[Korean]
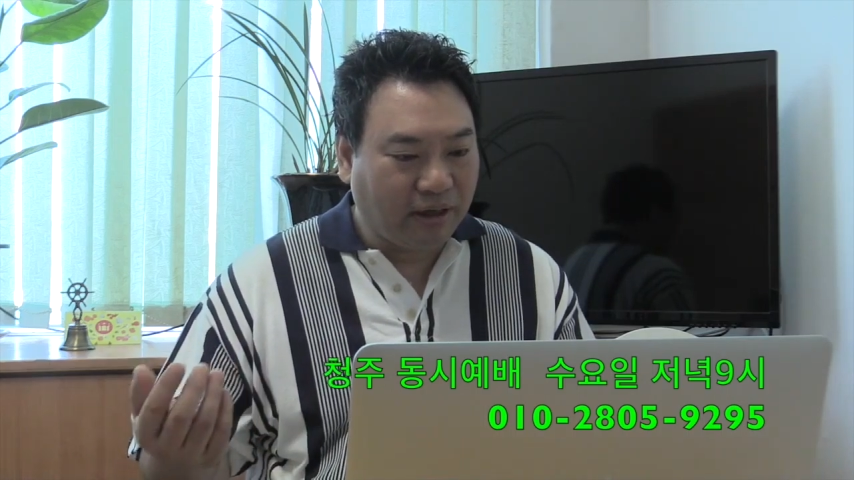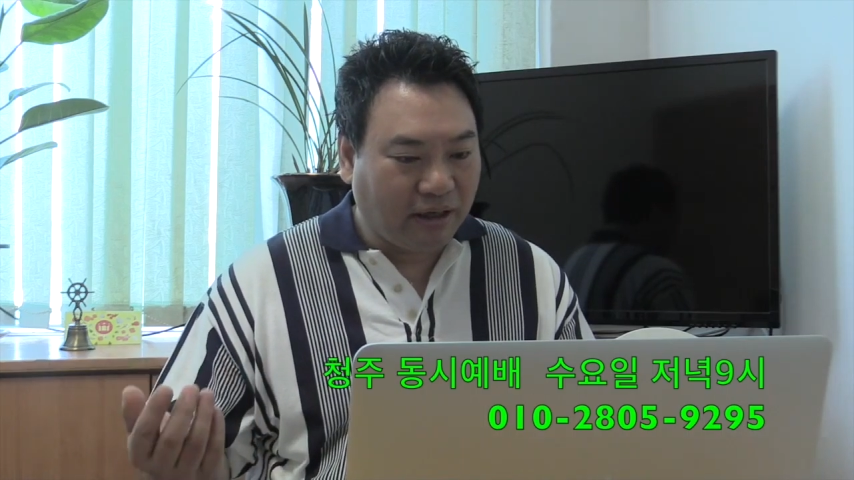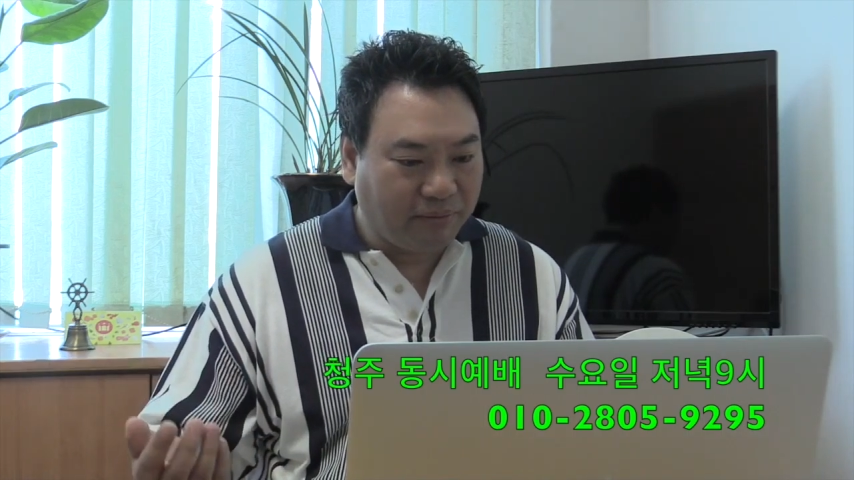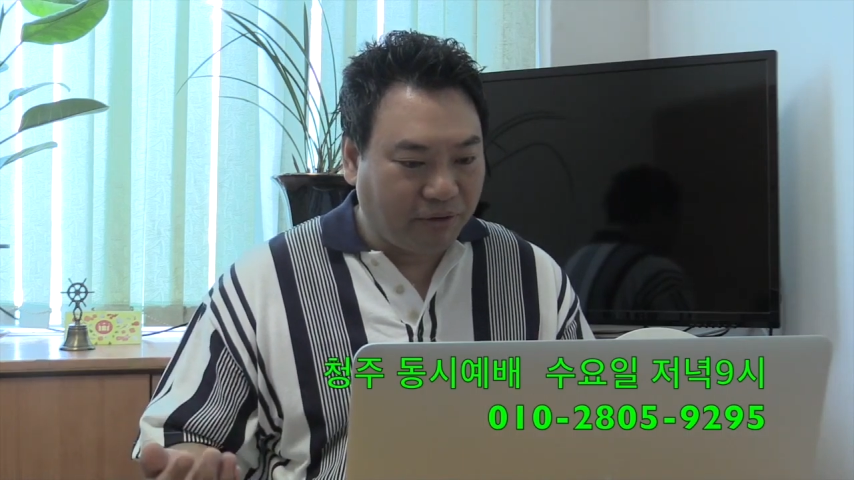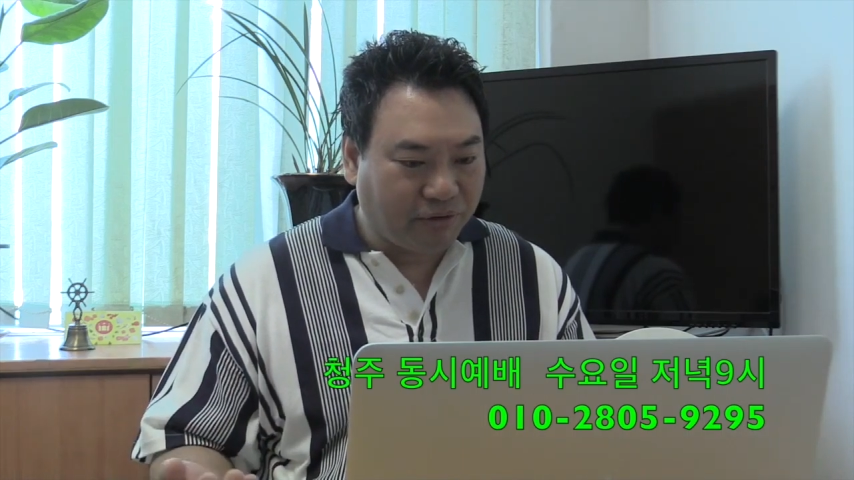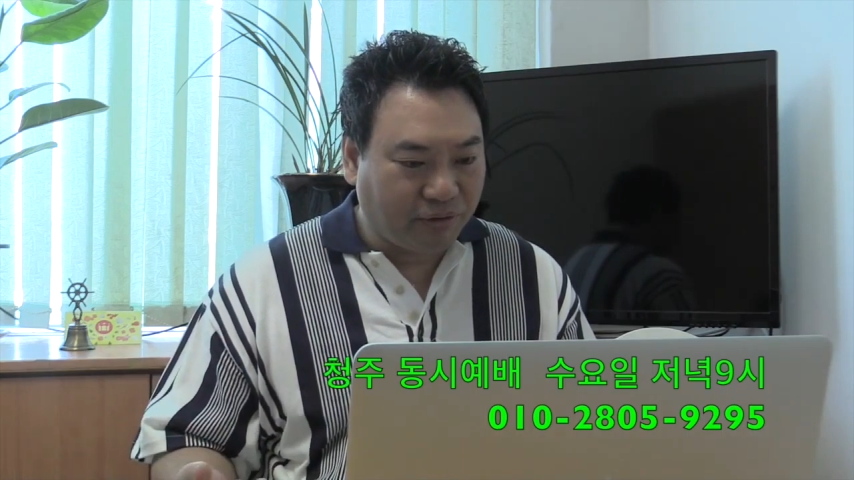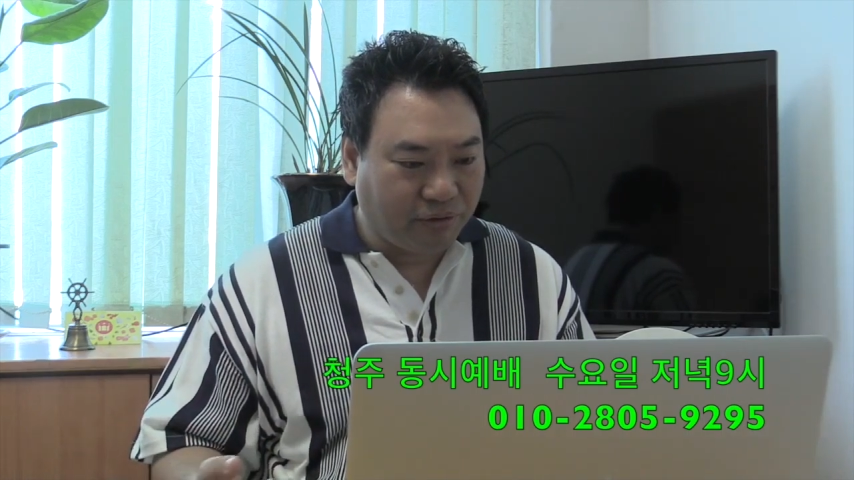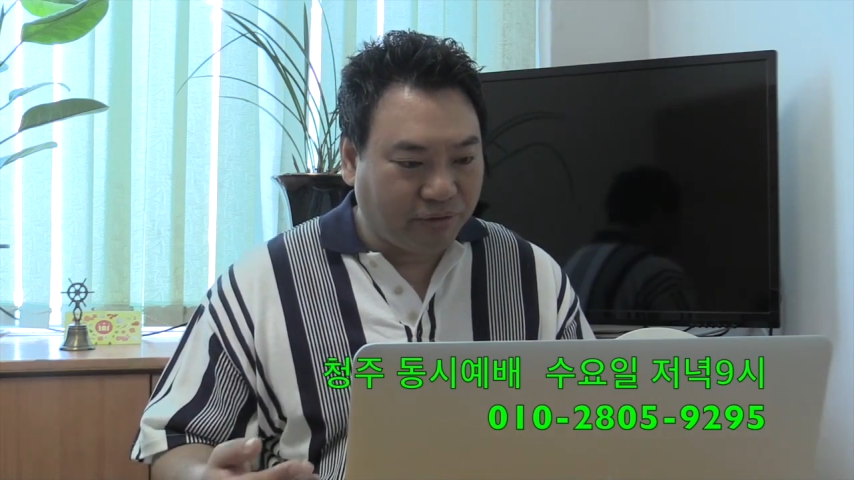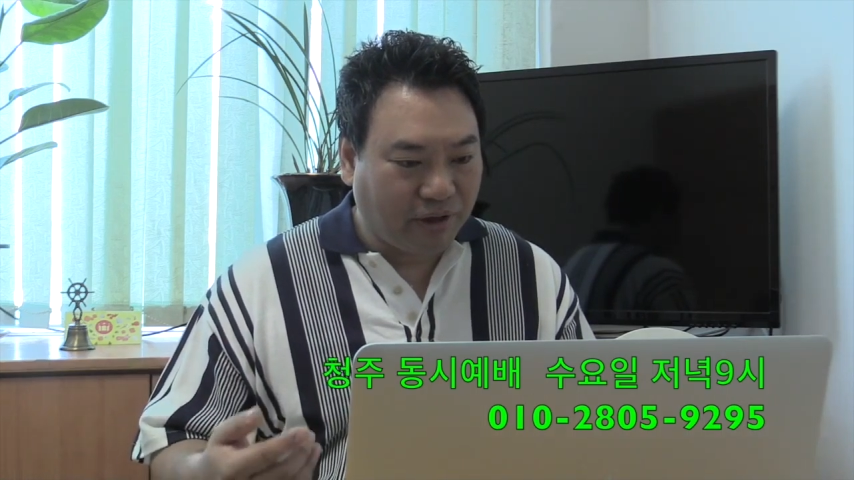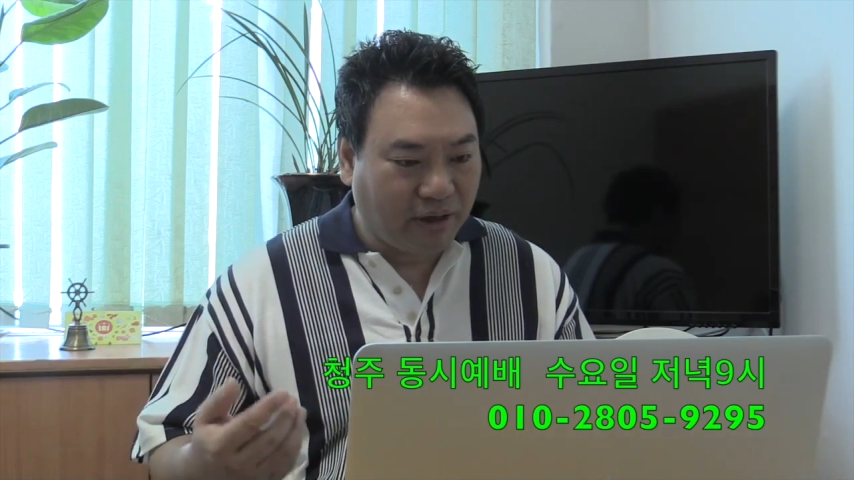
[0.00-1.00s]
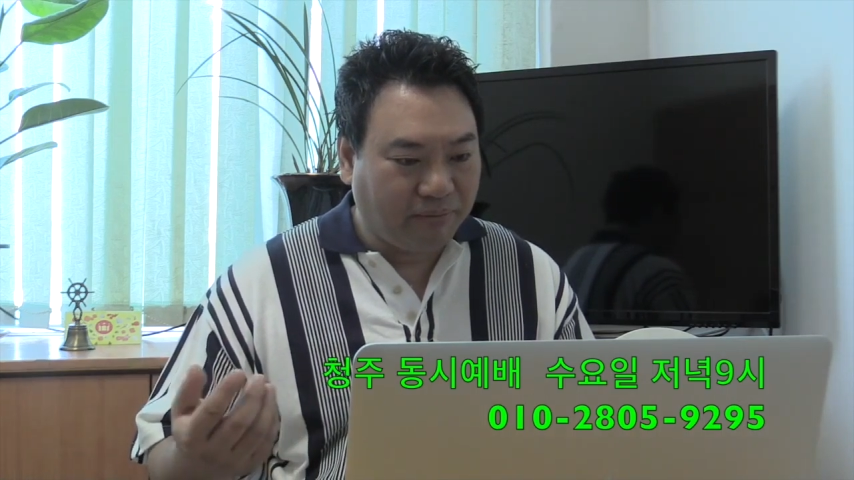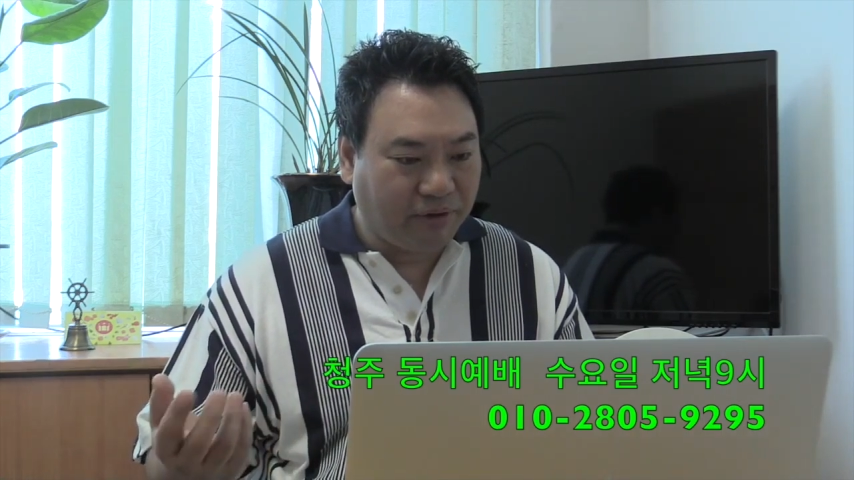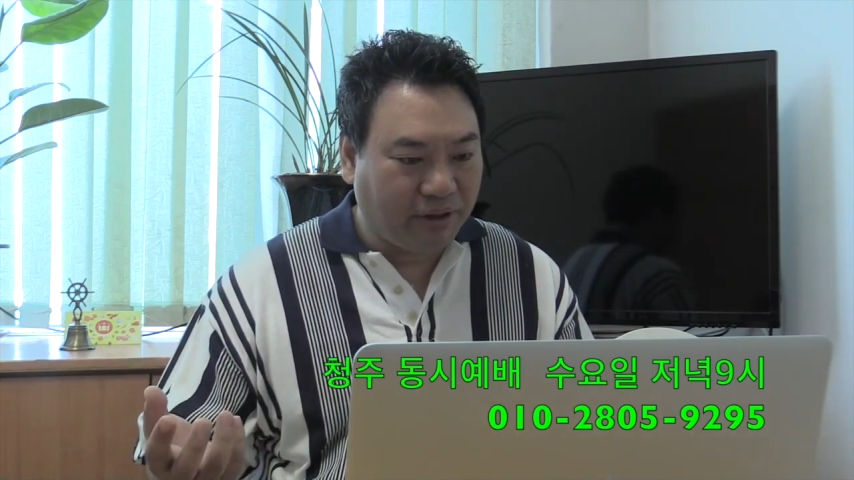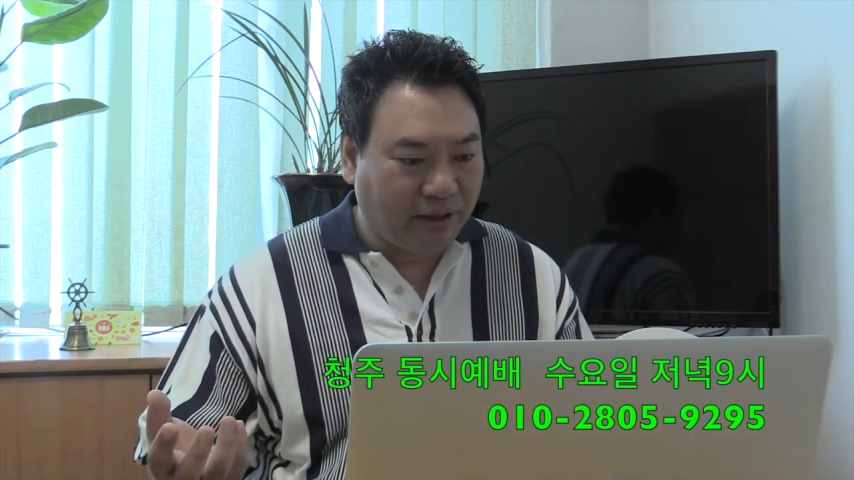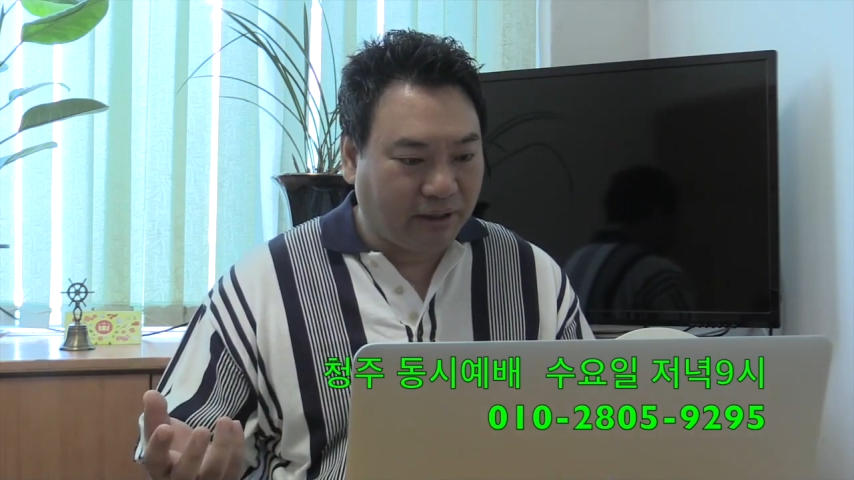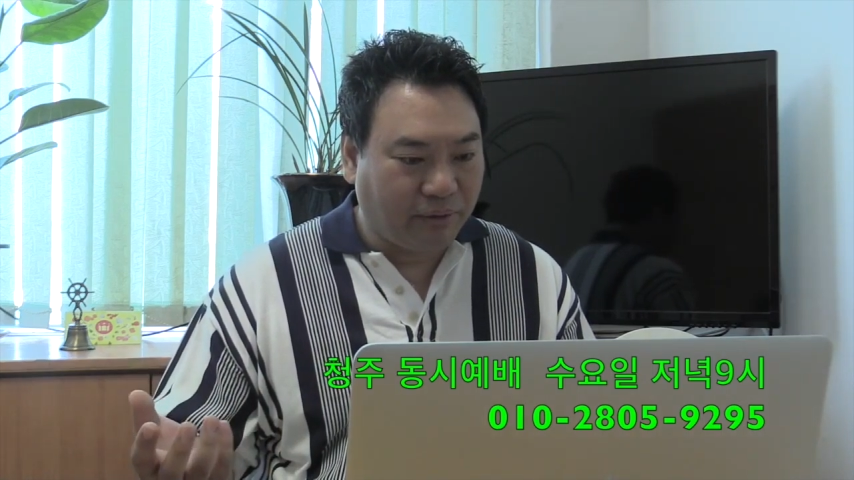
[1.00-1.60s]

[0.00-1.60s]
다니면서도 사람들이